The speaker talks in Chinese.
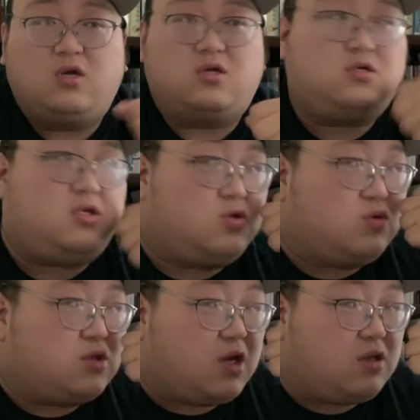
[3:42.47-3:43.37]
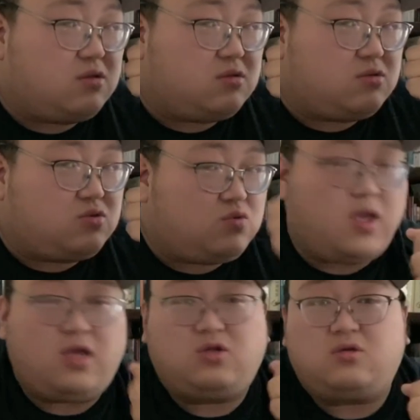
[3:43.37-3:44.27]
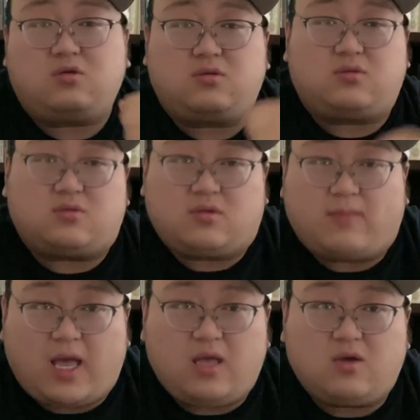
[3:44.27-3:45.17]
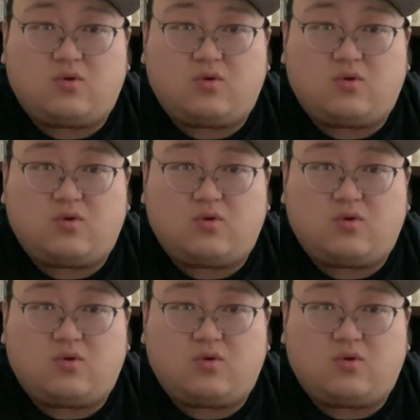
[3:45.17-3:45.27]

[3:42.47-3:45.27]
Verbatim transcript: 可是你说他罪致死吗？